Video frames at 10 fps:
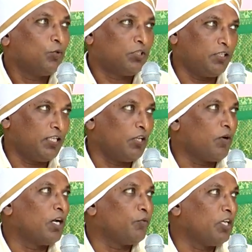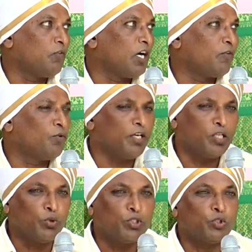ஒத்ததறிவான் உயிர் வாழவன்
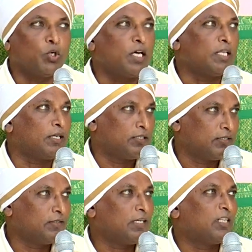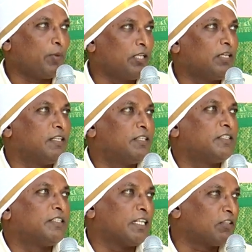எது ஒத்துக்குதோ அதை அதை பார்த்து
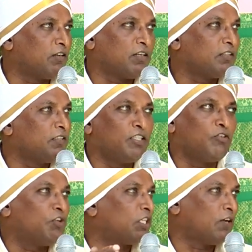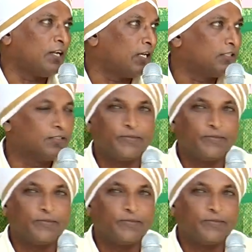அனுசரித்து நடந்துக்கோன்றதுக்கு திருவள்ளூர் தேவையில்லை